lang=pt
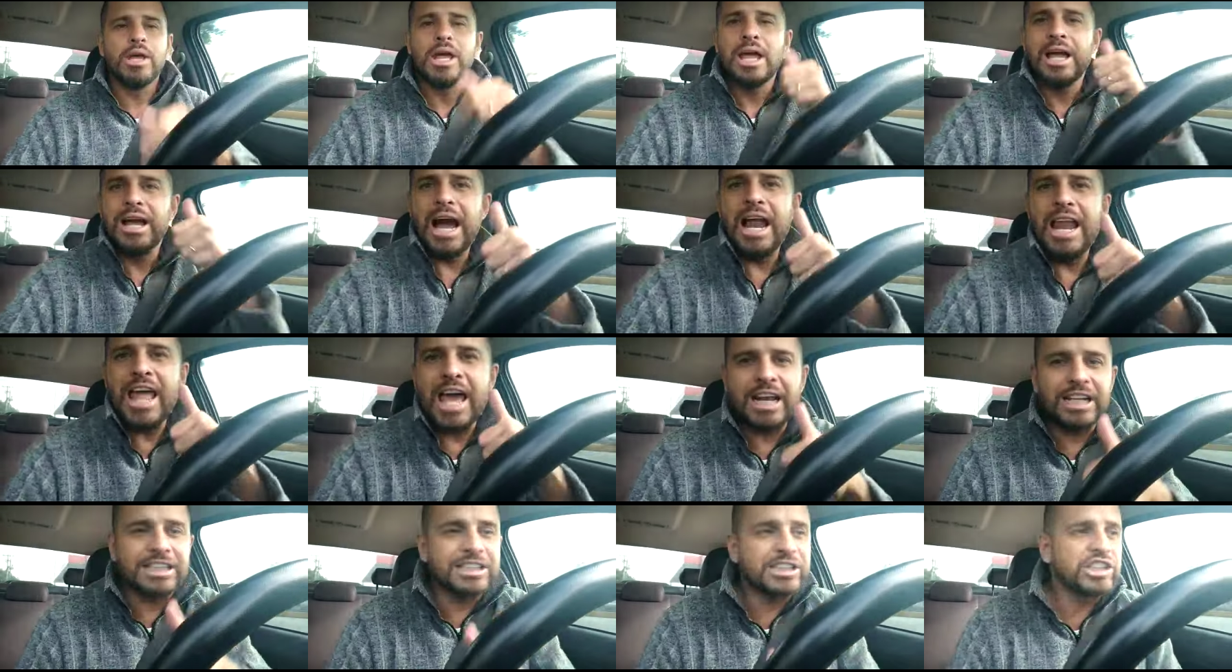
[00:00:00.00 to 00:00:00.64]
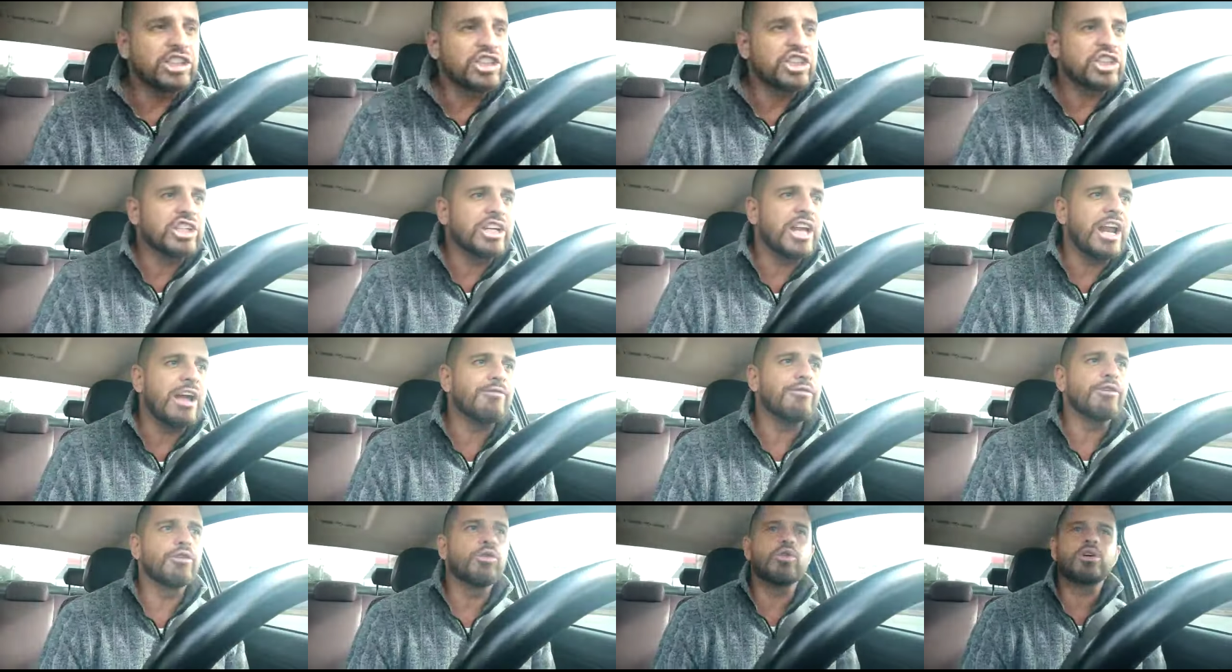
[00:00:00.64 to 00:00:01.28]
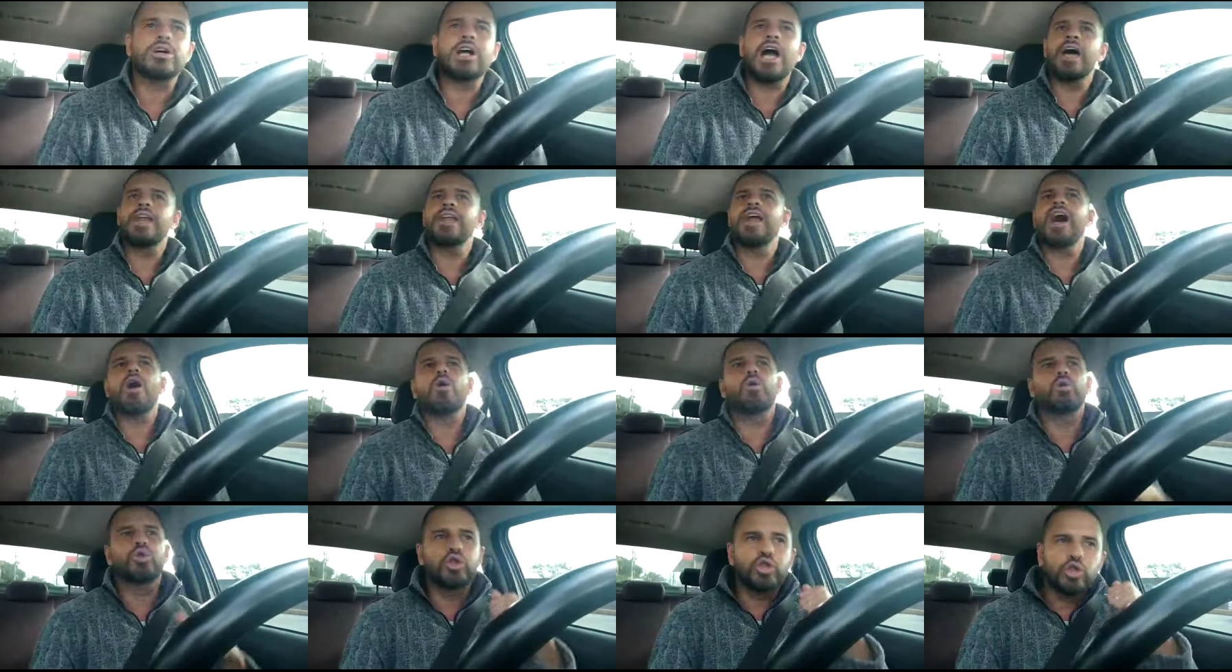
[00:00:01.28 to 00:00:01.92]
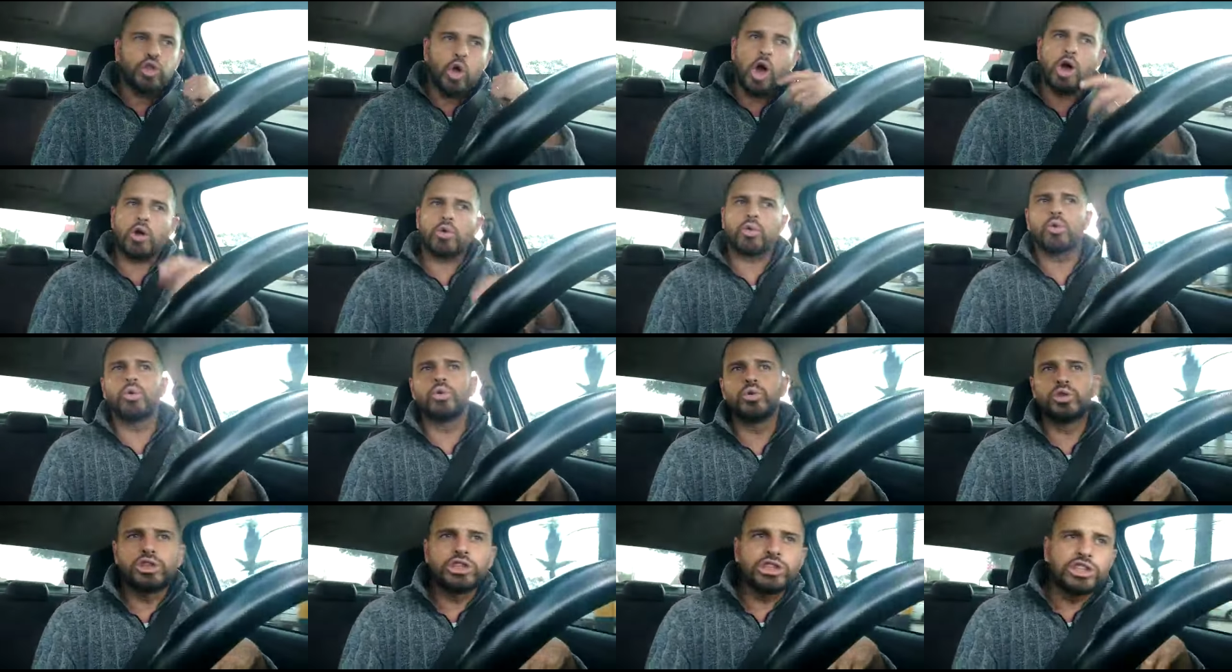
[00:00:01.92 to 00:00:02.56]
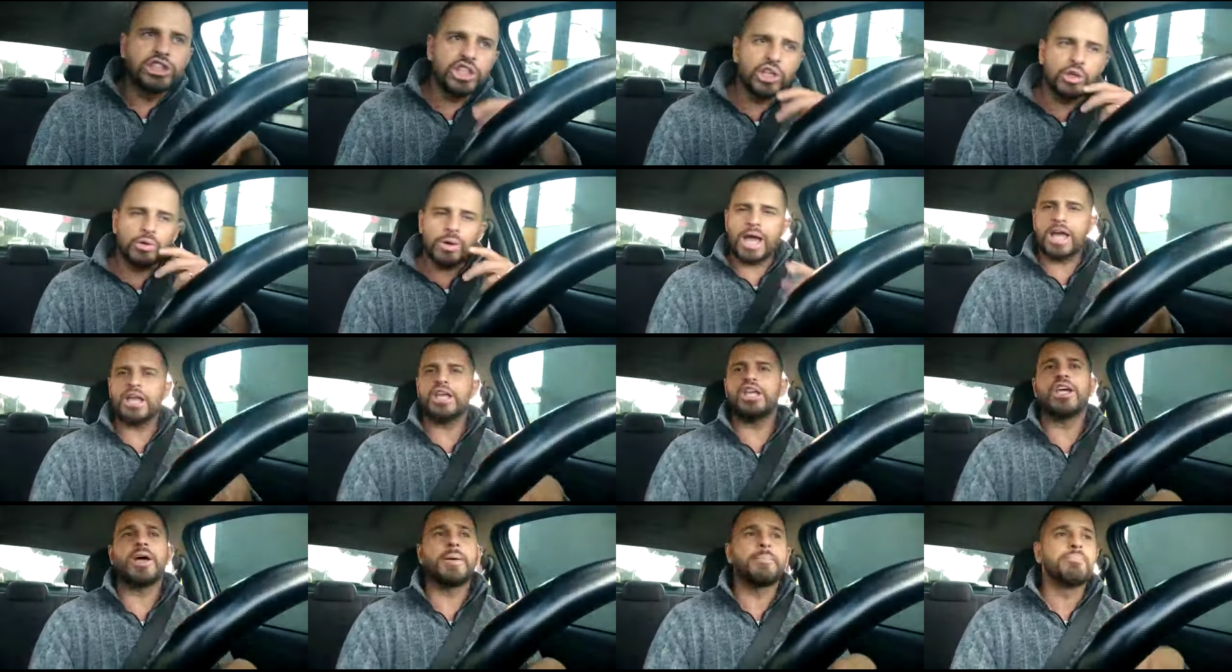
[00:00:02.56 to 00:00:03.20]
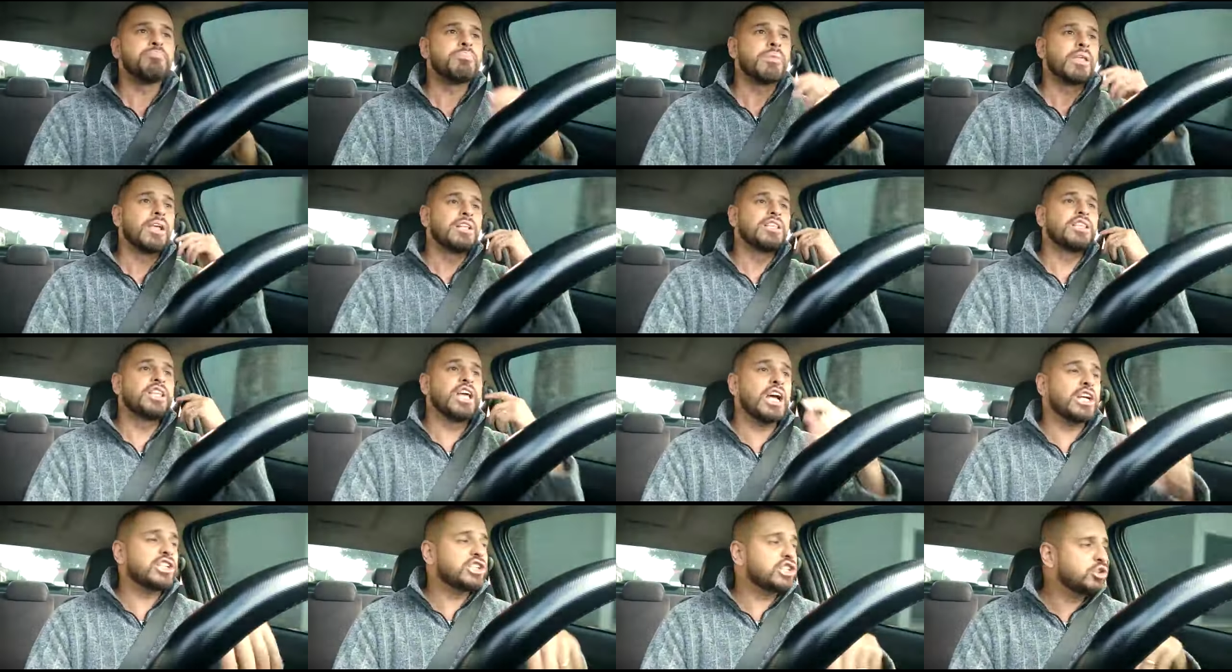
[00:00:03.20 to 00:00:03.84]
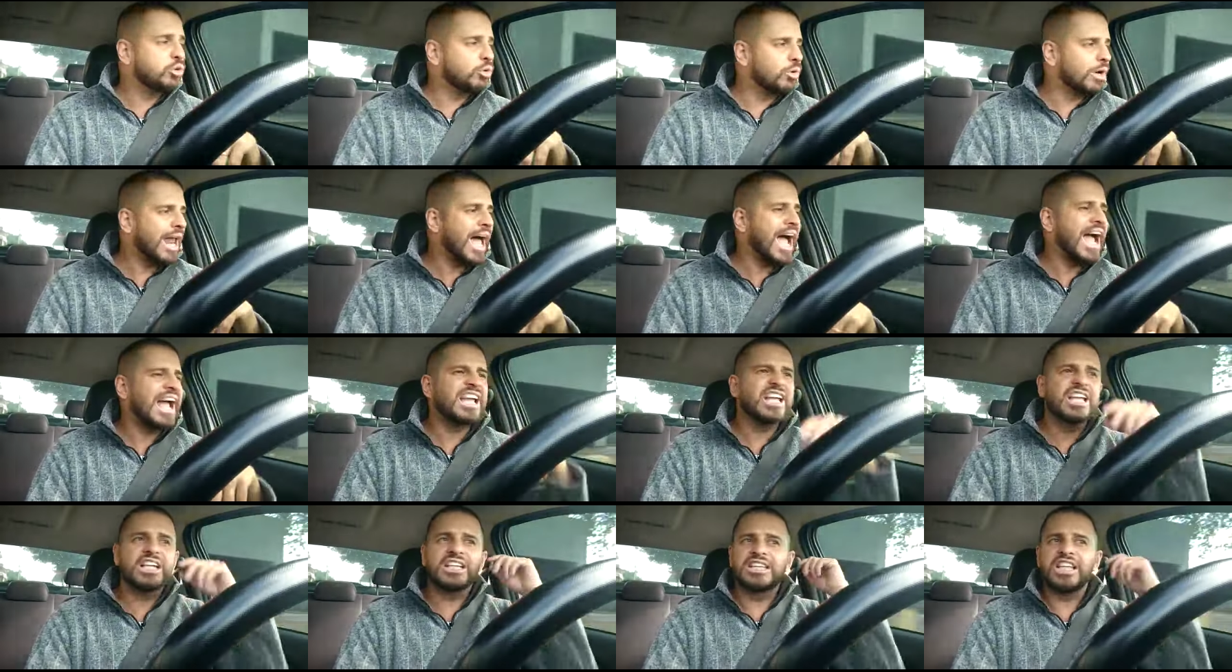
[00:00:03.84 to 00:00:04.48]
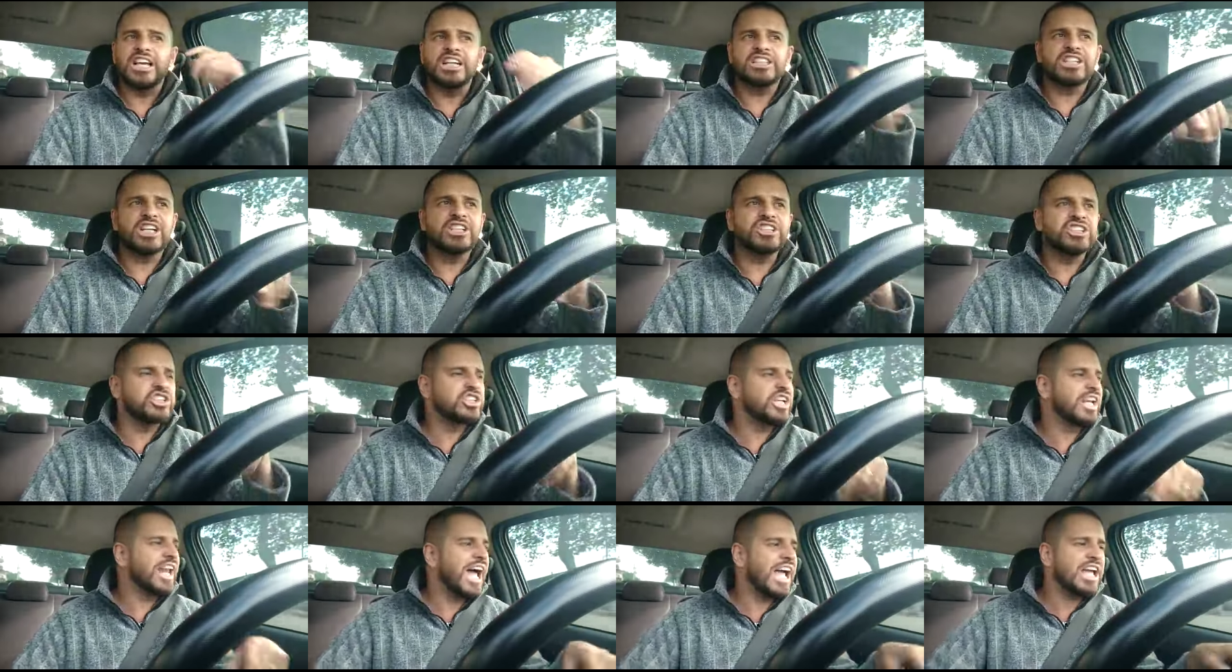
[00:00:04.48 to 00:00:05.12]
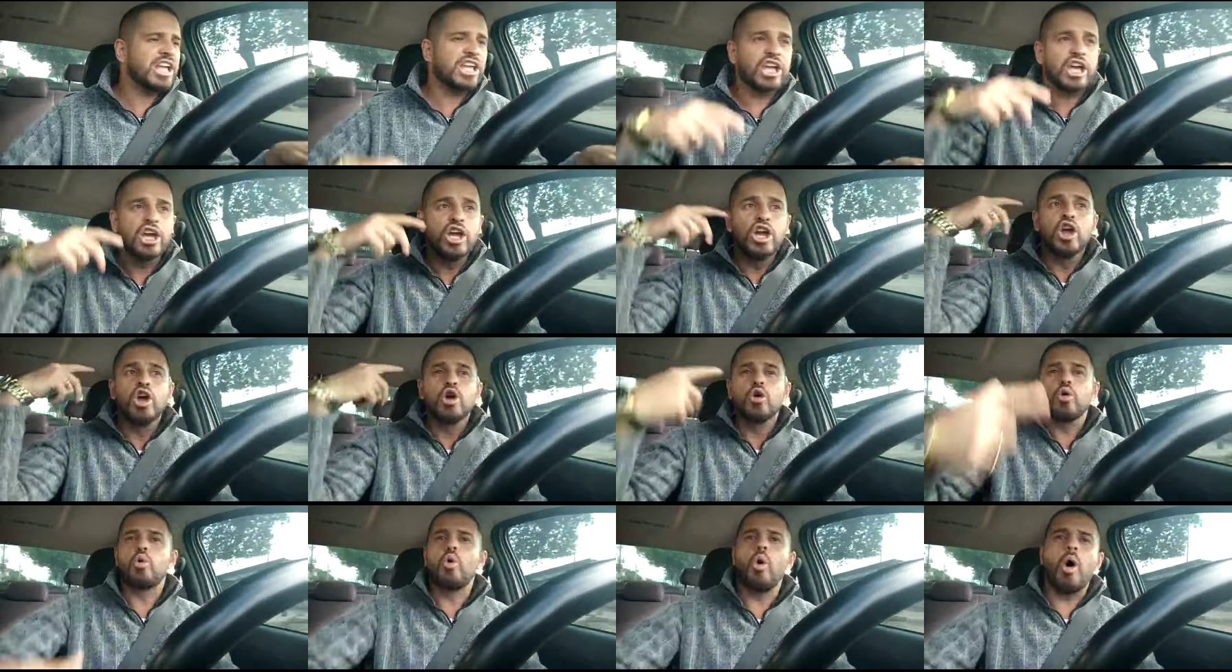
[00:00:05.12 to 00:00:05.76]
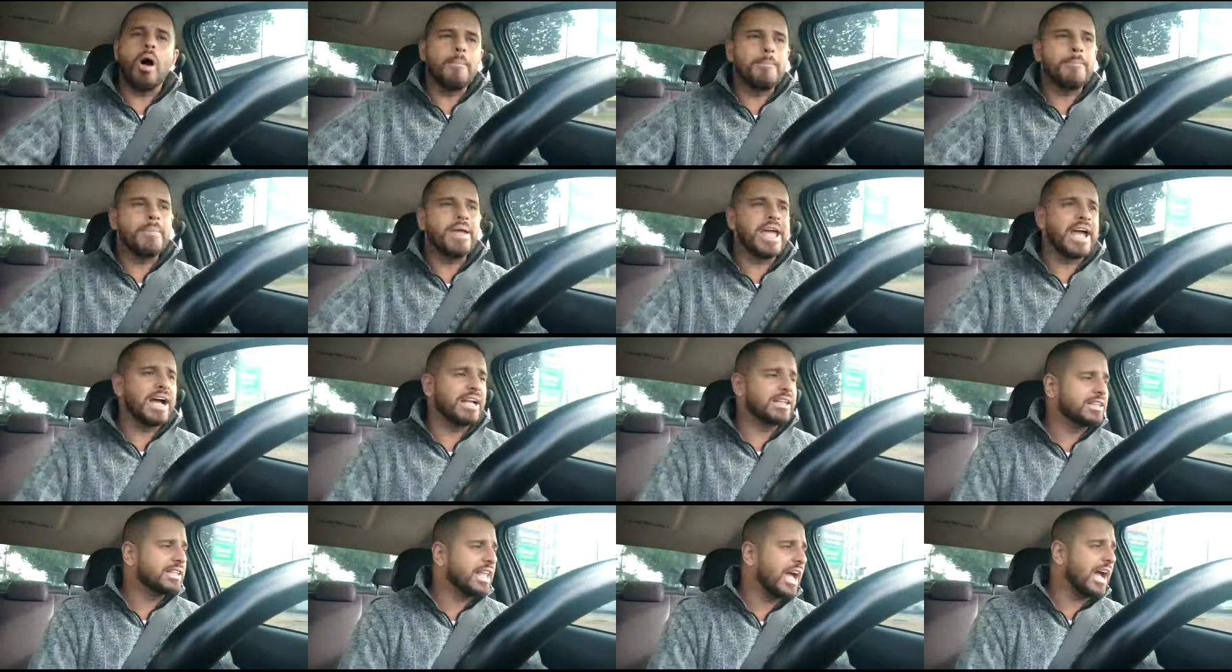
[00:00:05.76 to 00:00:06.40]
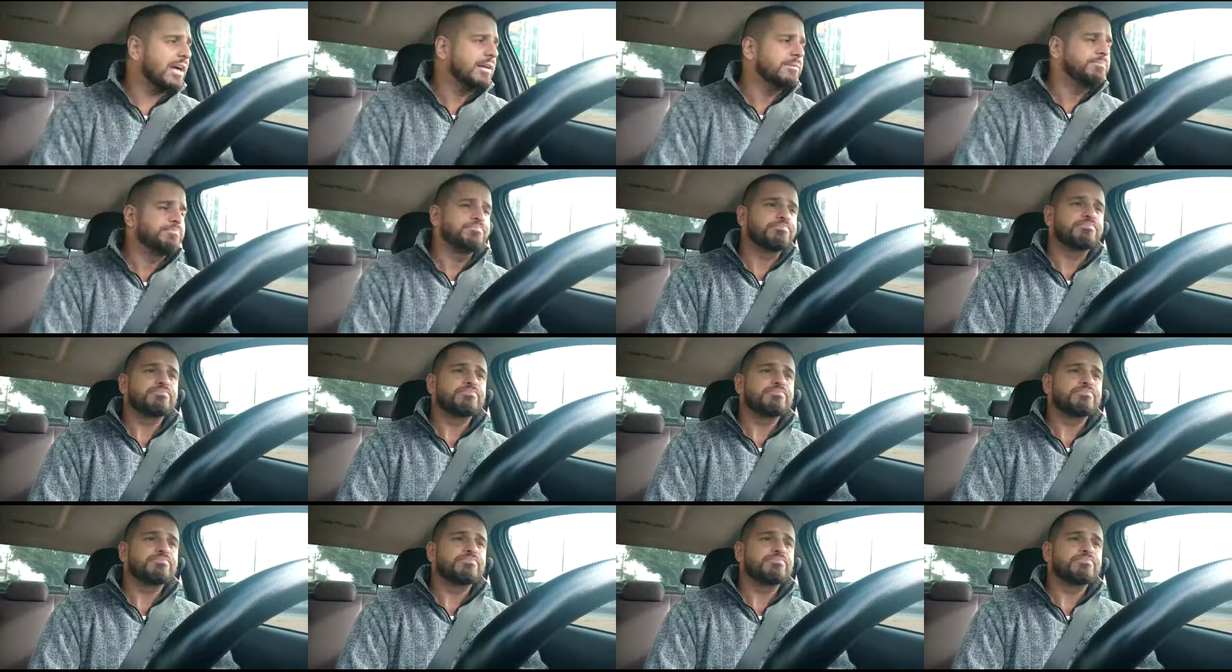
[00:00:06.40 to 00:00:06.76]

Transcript: Galera, se inscreve no canal, toca o sino aí deixa um like, deixa dislike, comenta